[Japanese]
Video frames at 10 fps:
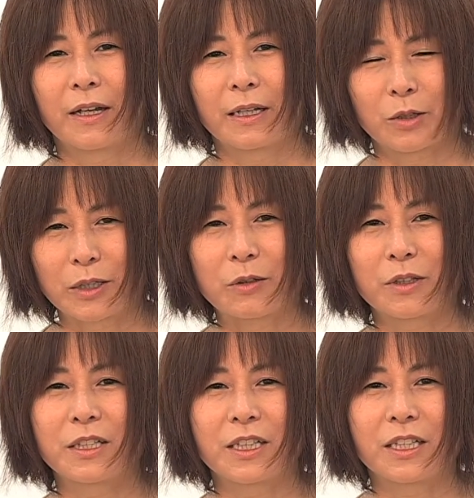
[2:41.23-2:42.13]
えー、そんな
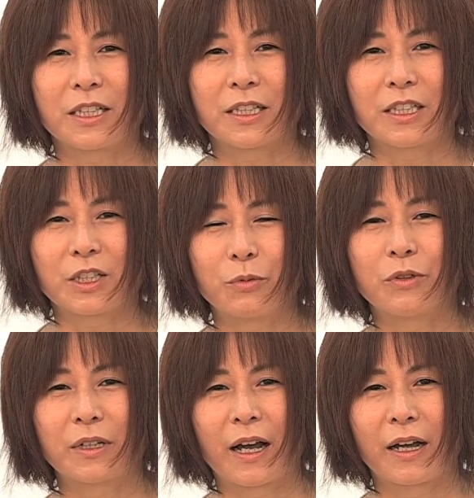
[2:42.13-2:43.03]
時に自
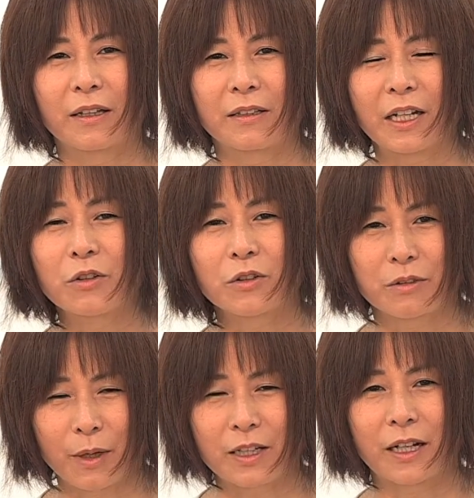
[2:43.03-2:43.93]
分が何を
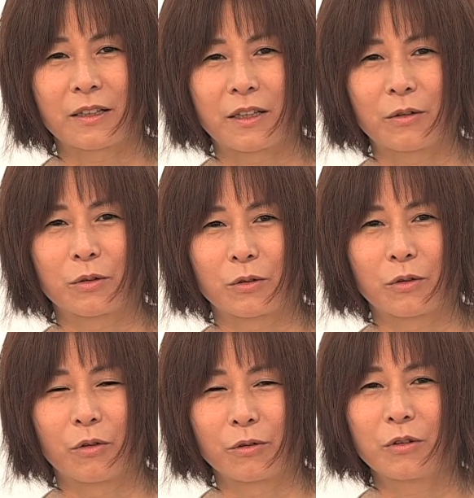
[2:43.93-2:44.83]
すべきかっていうことを
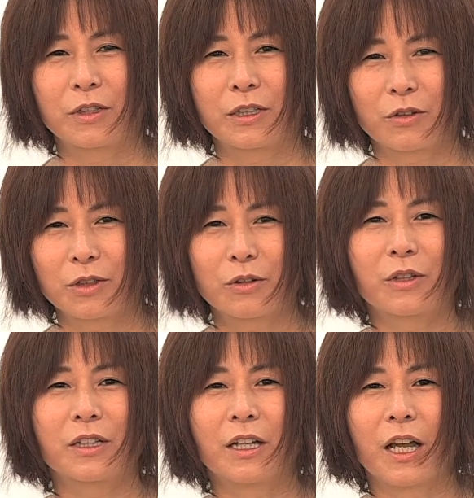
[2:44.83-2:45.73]
本当に一人一
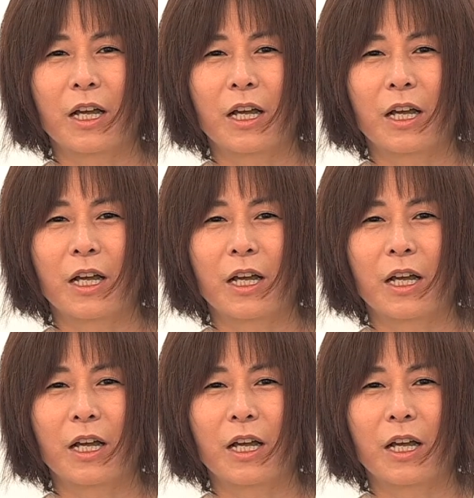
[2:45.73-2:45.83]
人